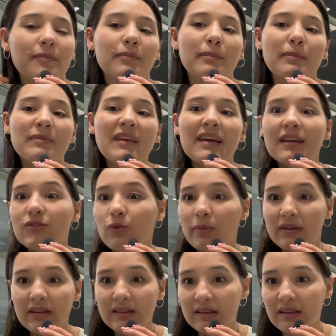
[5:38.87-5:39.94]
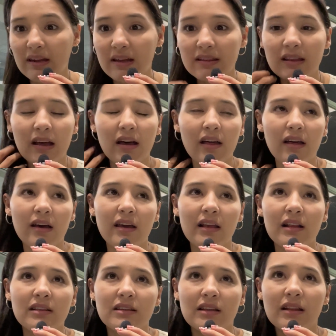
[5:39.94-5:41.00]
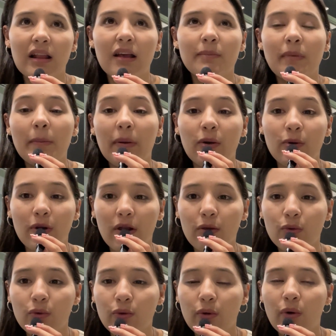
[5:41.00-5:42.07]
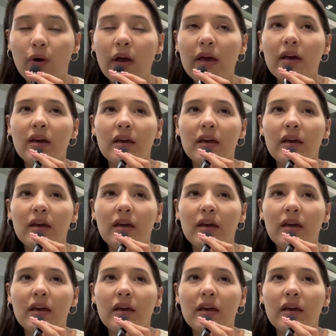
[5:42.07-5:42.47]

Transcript: mm, llegué súper deshidratada, el jet lag me pegó re duro,